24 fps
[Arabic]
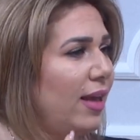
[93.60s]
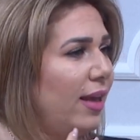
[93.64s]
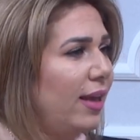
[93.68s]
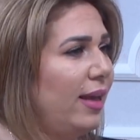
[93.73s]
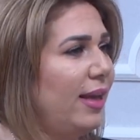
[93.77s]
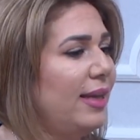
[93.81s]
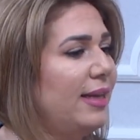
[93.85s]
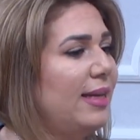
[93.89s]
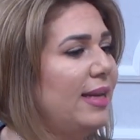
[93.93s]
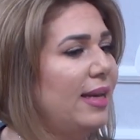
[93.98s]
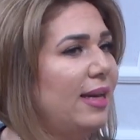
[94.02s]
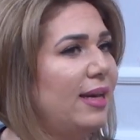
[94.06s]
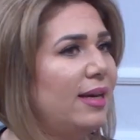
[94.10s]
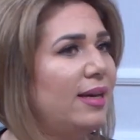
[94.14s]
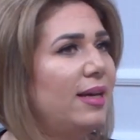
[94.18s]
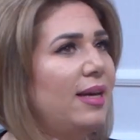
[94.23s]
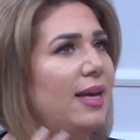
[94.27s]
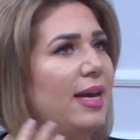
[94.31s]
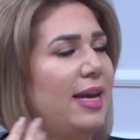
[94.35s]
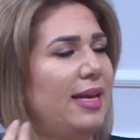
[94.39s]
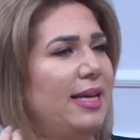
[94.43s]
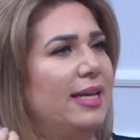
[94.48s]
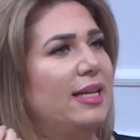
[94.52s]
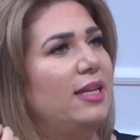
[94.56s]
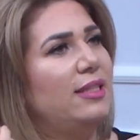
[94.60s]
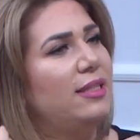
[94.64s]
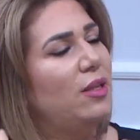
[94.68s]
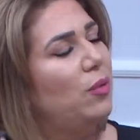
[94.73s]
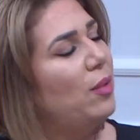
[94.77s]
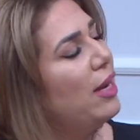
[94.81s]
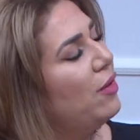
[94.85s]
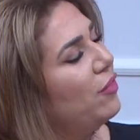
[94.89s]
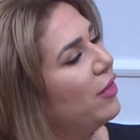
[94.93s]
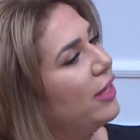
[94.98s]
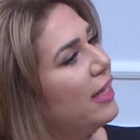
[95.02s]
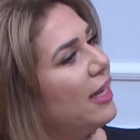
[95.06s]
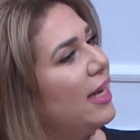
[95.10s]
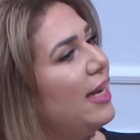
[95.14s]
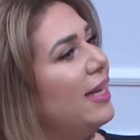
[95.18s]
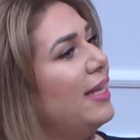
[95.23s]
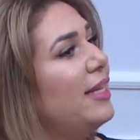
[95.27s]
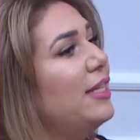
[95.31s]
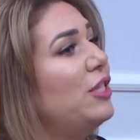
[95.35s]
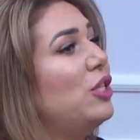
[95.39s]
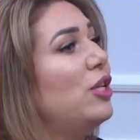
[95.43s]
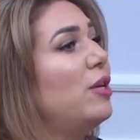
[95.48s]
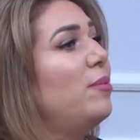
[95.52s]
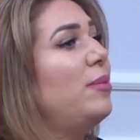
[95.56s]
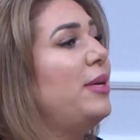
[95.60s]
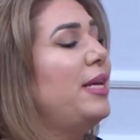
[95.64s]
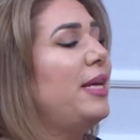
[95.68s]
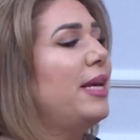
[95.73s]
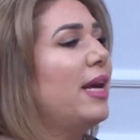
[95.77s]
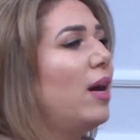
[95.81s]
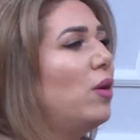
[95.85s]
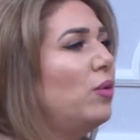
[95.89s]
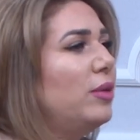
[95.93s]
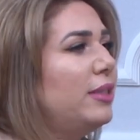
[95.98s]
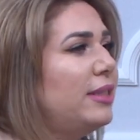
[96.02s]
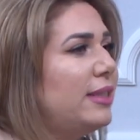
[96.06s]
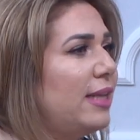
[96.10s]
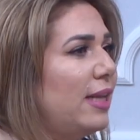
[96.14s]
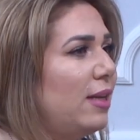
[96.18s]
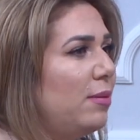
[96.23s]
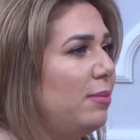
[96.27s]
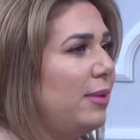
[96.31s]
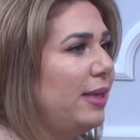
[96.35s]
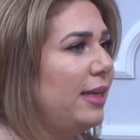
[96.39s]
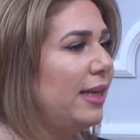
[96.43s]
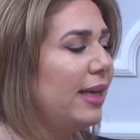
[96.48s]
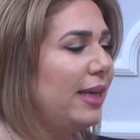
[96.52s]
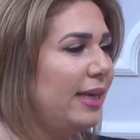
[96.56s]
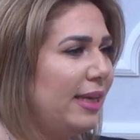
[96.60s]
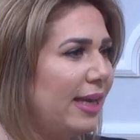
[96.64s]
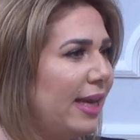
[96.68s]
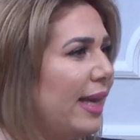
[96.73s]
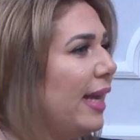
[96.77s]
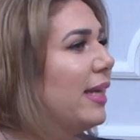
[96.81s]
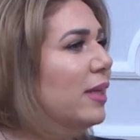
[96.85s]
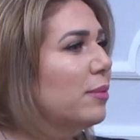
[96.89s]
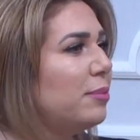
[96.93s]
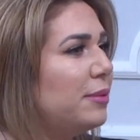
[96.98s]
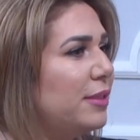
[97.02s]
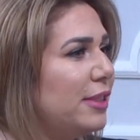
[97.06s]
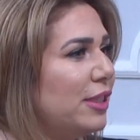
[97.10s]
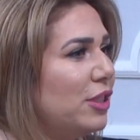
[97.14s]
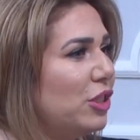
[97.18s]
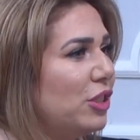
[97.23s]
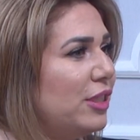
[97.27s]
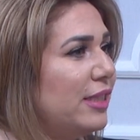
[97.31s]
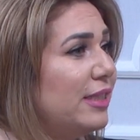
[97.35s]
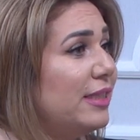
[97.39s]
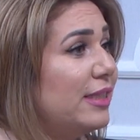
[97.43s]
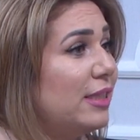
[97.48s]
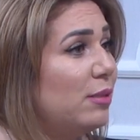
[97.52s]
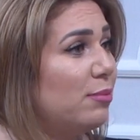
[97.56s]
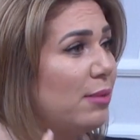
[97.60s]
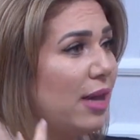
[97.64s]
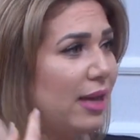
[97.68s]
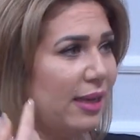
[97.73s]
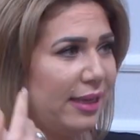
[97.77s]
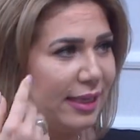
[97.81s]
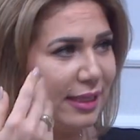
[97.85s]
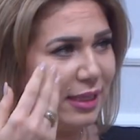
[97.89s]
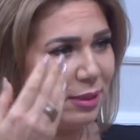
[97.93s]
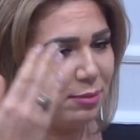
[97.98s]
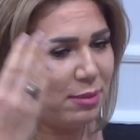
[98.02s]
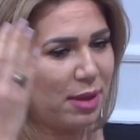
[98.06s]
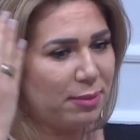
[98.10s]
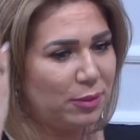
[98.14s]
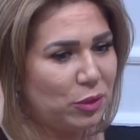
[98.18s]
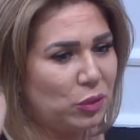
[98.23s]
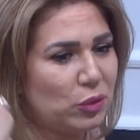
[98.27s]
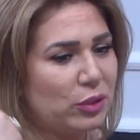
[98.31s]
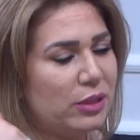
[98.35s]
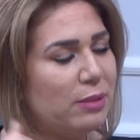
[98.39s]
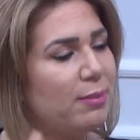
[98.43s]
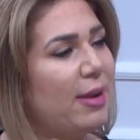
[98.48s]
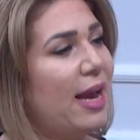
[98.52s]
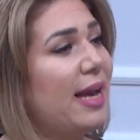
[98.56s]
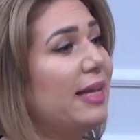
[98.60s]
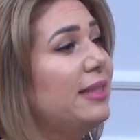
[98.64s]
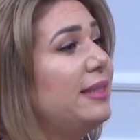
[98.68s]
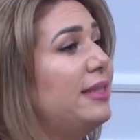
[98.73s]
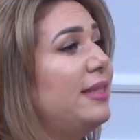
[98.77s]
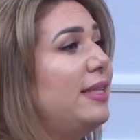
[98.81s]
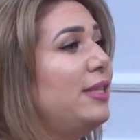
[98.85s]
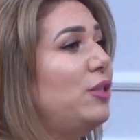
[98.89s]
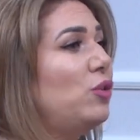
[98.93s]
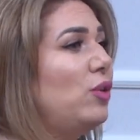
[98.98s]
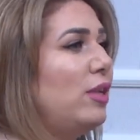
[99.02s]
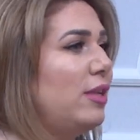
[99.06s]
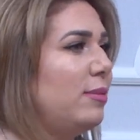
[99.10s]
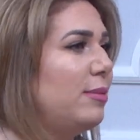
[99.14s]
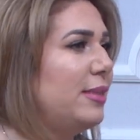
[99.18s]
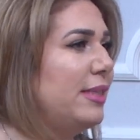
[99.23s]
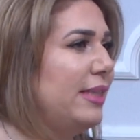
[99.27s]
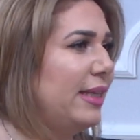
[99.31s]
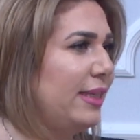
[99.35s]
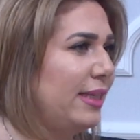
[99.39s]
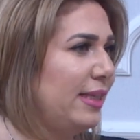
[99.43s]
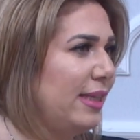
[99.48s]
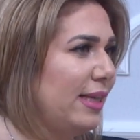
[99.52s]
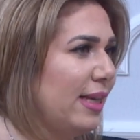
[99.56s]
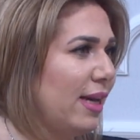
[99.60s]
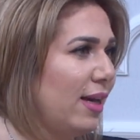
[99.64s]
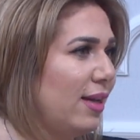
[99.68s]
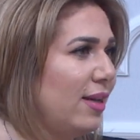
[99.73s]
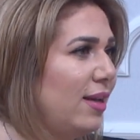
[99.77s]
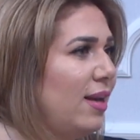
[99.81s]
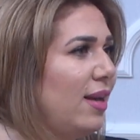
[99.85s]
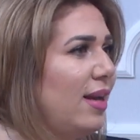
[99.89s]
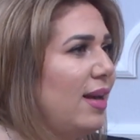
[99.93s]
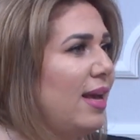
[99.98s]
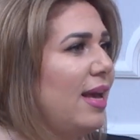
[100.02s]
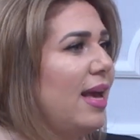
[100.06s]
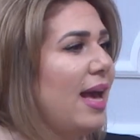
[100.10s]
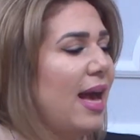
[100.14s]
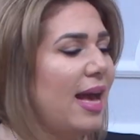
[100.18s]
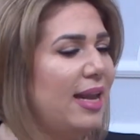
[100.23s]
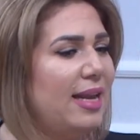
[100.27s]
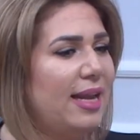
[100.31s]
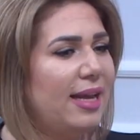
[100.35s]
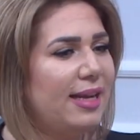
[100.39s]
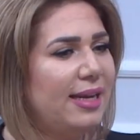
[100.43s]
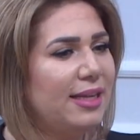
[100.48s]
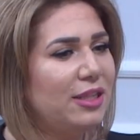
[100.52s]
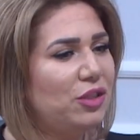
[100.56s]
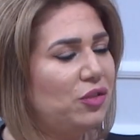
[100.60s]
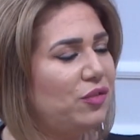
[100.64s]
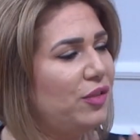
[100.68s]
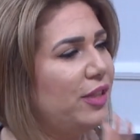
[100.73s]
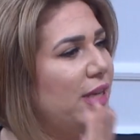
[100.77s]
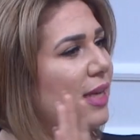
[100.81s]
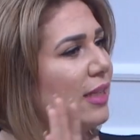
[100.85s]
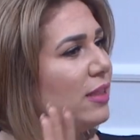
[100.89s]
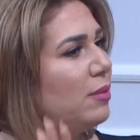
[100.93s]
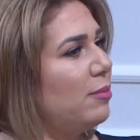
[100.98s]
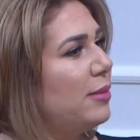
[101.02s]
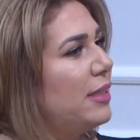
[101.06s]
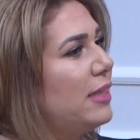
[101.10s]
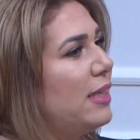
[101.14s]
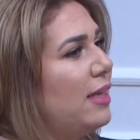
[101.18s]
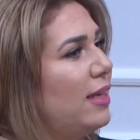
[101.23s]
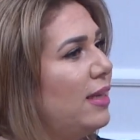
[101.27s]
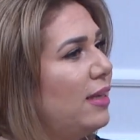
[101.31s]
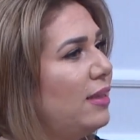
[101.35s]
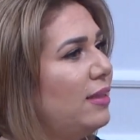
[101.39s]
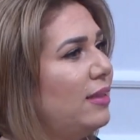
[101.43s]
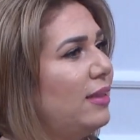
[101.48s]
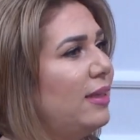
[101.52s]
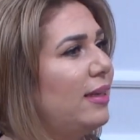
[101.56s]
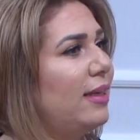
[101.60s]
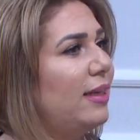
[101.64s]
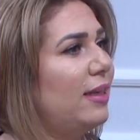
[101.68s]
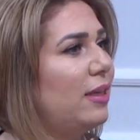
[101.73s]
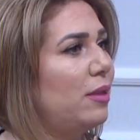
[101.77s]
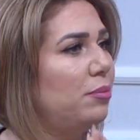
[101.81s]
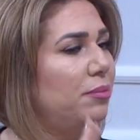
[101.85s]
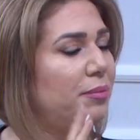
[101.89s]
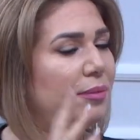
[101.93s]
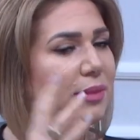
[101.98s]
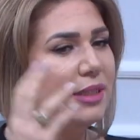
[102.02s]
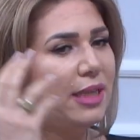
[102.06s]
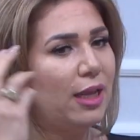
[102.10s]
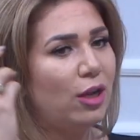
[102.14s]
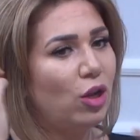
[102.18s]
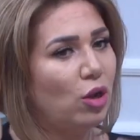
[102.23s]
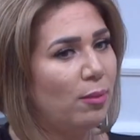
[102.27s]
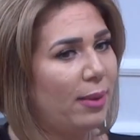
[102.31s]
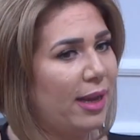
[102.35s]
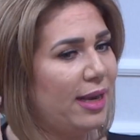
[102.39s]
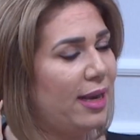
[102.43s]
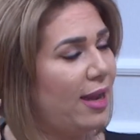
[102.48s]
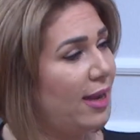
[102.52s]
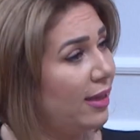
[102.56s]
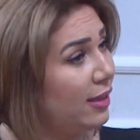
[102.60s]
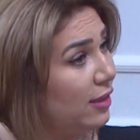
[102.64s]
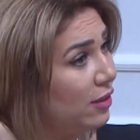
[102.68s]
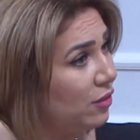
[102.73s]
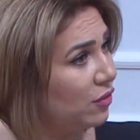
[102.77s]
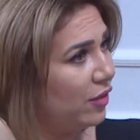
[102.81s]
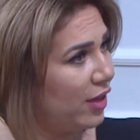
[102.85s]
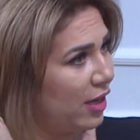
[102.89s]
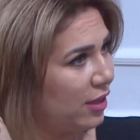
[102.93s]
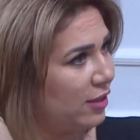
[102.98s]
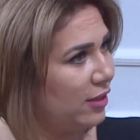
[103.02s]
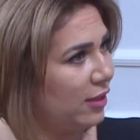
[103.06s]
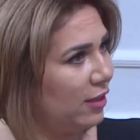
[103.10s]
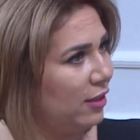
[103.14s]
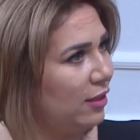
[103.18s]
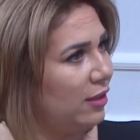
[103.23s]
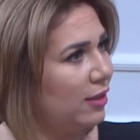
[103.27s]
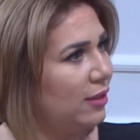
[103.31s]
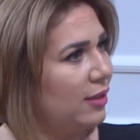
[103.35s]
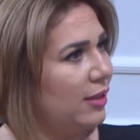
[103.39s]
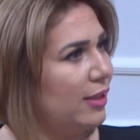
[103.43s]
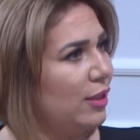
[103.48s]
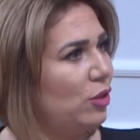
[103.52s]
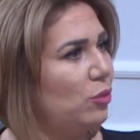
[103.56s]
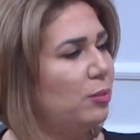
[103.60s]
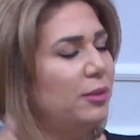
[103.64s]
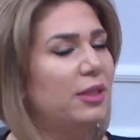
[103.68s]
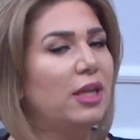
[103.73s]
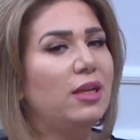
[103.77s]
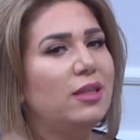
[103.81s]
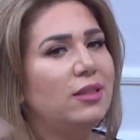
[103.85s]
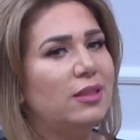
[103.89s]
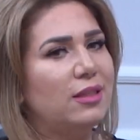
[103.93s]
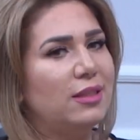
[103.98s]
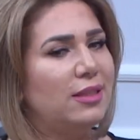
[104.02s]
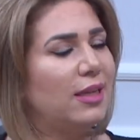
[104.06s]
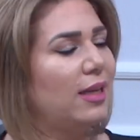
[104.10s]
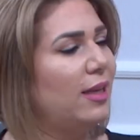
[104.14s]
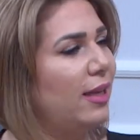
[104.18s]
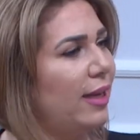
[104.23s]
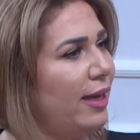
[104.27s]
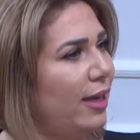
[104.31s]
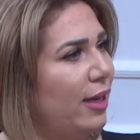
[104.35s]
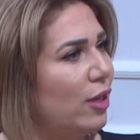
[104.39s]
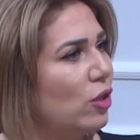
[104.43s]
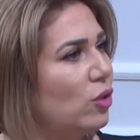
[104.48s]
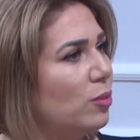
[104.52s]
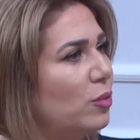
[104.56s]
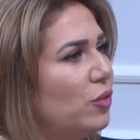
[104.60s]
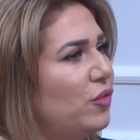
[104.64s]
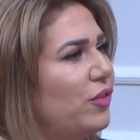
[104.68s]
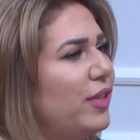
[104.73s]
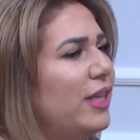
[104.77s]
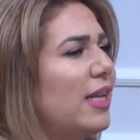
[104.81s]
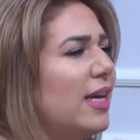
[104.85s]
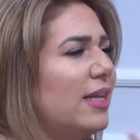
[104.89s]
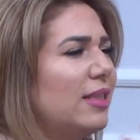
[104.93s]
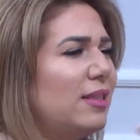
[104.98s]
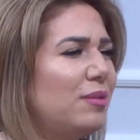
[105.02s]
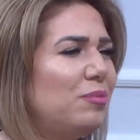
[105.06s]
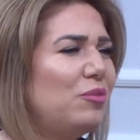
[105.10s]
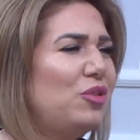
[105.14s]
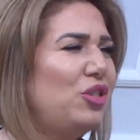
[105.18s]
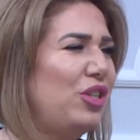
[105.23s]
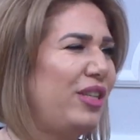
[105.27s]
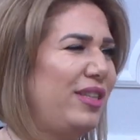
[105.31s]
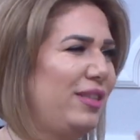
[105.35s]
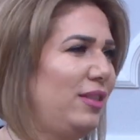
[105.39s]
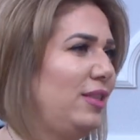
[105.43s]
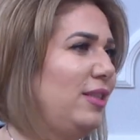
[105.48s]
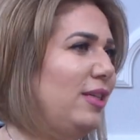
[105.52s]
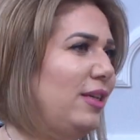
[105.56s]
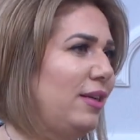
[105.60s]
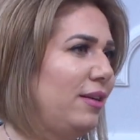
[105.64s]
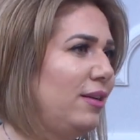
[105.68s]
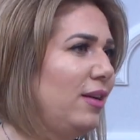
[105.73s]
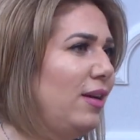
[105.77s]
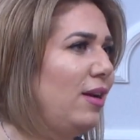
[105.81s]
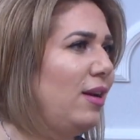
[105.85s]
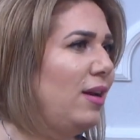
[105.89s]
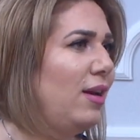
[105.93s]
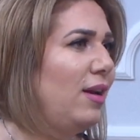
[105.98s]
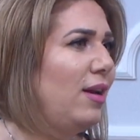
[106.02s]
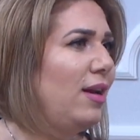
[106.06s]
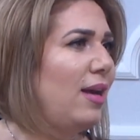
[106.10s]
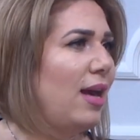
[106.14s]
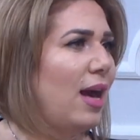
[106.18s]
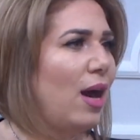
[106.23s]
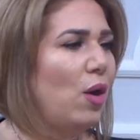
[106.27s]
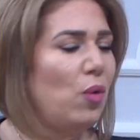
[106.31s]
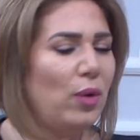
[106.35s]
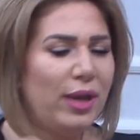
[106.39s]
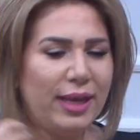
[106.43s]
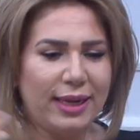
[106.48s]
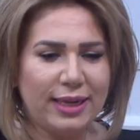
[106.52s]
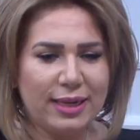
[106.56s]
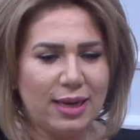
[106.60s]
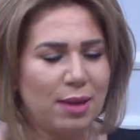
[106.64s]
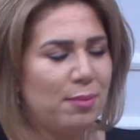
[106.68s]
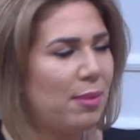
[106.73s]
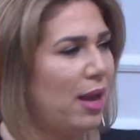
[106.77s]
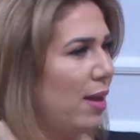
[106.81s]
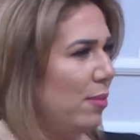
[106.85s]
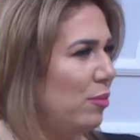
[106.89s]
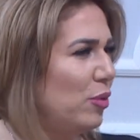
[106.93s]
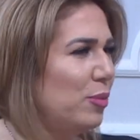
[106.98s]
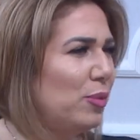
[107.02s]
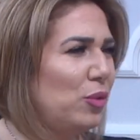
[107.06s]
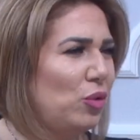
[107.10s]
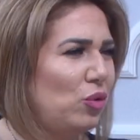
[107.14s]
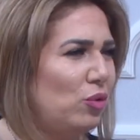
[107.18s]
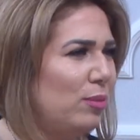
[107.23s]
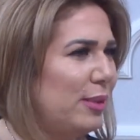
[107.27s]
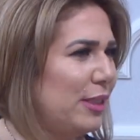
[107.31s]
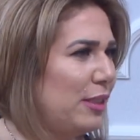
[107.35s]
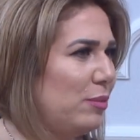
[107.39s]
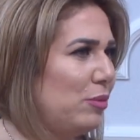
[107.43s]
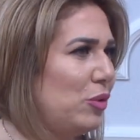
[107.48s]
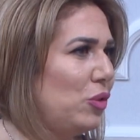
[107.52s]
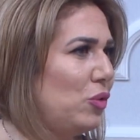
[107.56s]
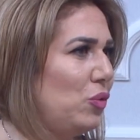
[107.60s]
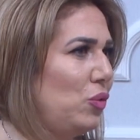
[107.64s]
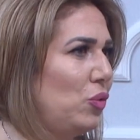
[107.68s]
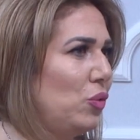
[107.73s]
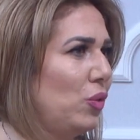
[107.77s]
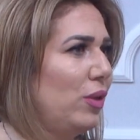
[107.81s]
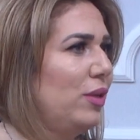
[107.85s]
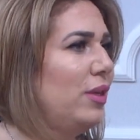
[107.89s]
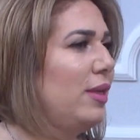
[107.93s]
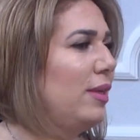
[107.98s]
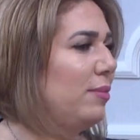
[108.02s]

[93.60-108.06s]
احنا يعني سواء الفكره الايجابيه او السلبيه هي هيك بتيجي انت ما يعني ما بتكوني محدده شو اللي بدك اياه هلا ليش في ناس مثلا آه، بضلهم علقانين في راسك كثير وبضلي تتذكريهم وفي ناس مش كثير او هيك لمحه بمروا بس بسرعه